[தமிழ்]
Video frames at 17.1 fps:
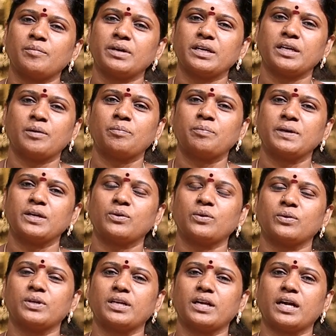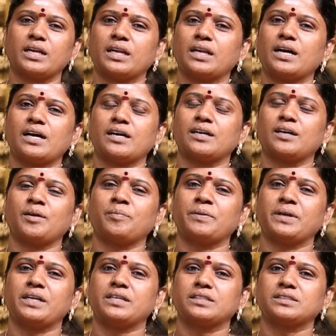நாம் எப்படி கொண்டாடலாம்
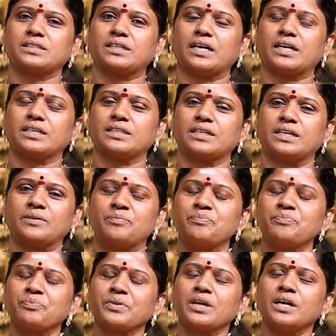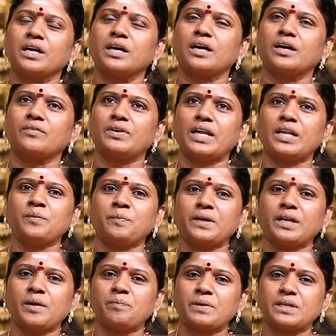அப்படின்றதுக்காக தான்
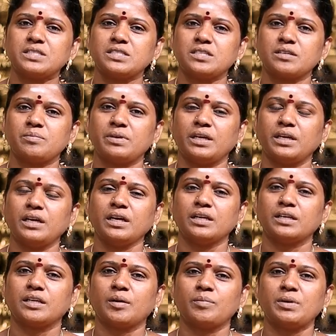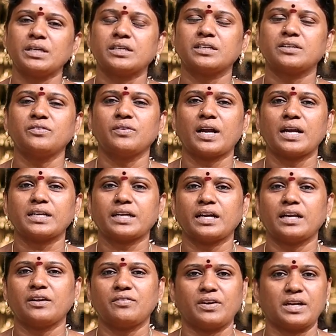வளர்பிறை பஞ்சமி நம்மளுக்கு
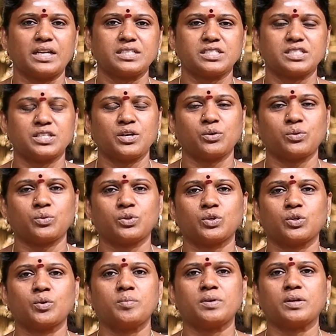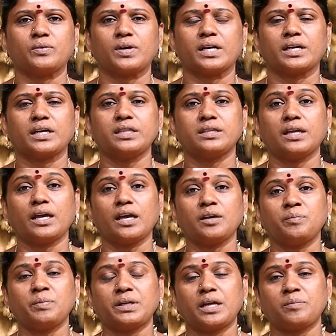வாழ்க்கையில வளர்ச்சியை கொடுக்கும்னு வாங்க
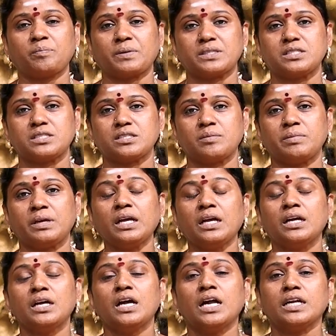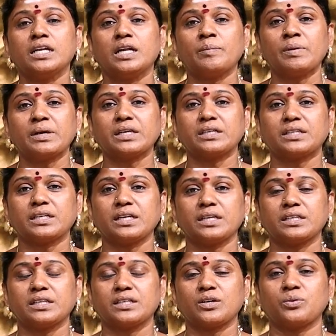தேய்பிறை பஞ்சமி நம்மக்கிட்ட
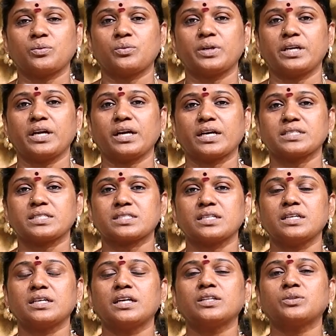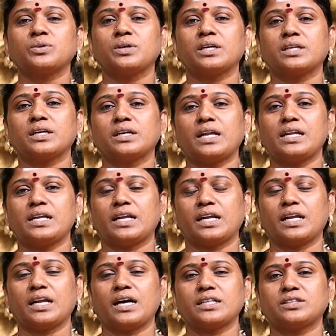இருக்கக்கூடிய கஷ்டங்கள் துயரங்கள்
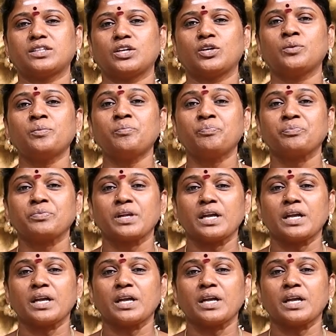எல்லாத்தையும்